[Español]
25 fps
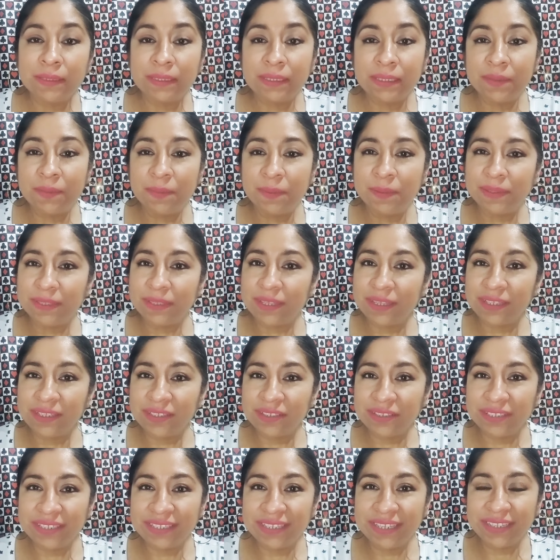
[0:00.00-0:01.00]
Y pues
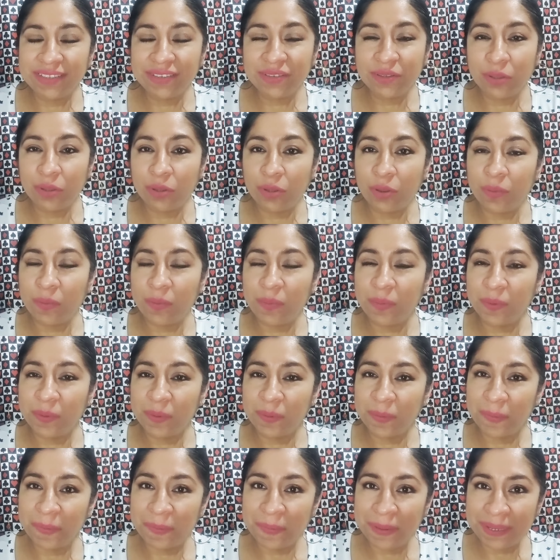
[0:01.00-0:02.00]
eso sería todo por
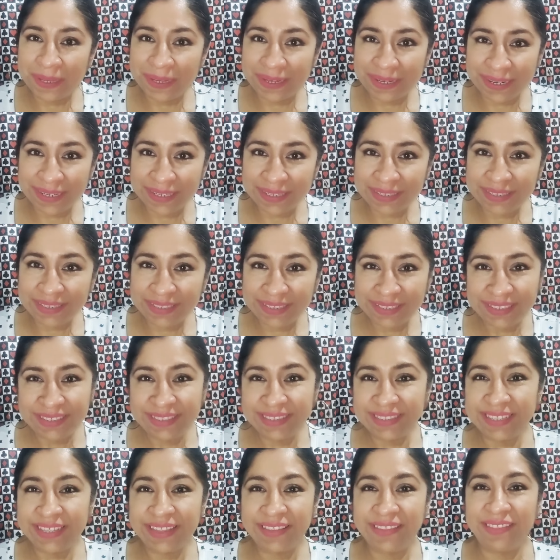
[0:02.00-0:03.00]
mi
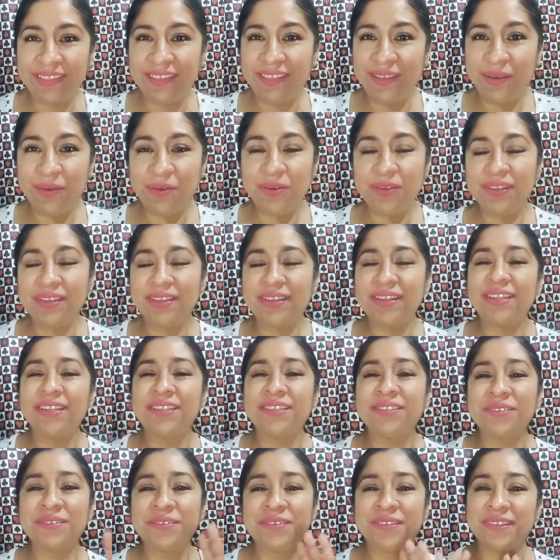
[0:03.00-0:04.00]
reseñita de hoy.
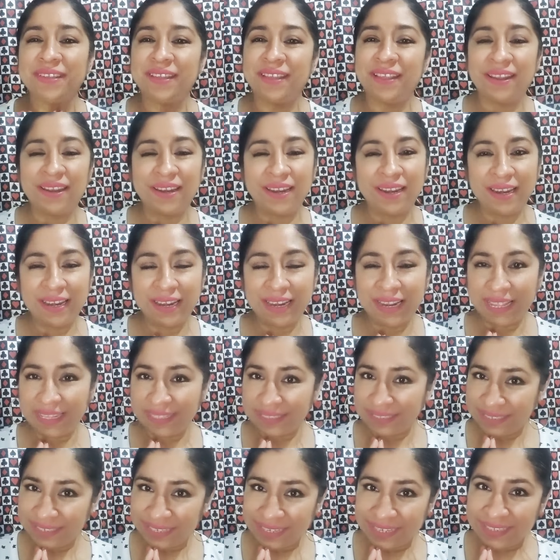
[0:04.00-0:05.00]
Les doy
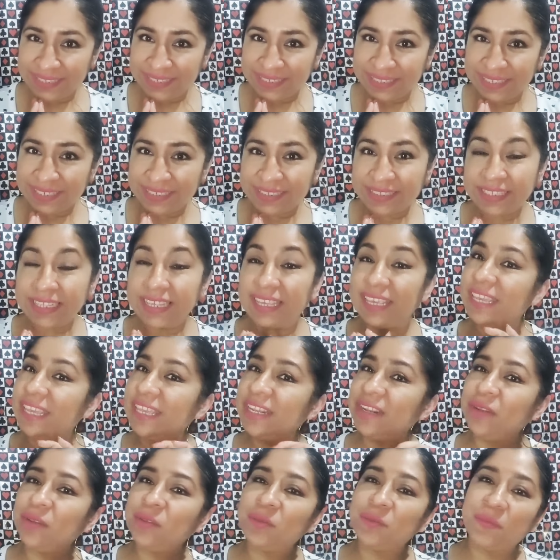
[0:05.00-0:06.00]
las gracias y
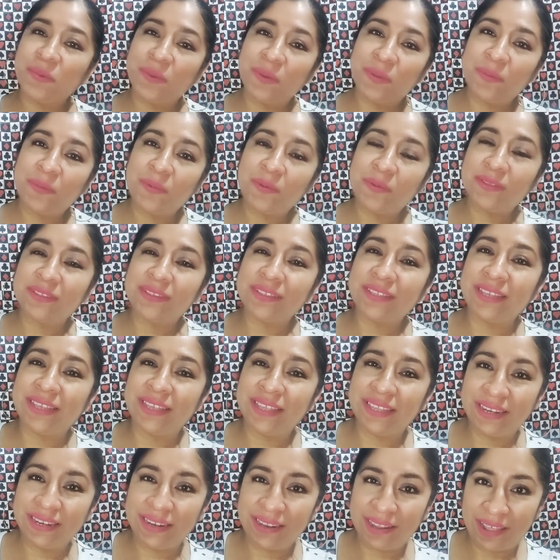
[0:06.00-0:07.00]
nos vemos
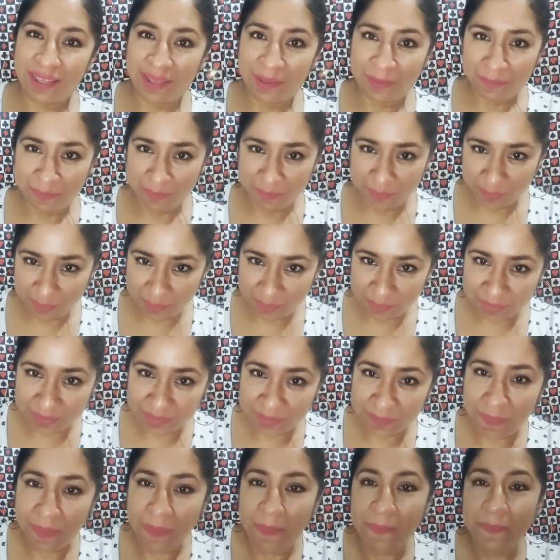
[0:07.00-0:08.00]
en la próxima.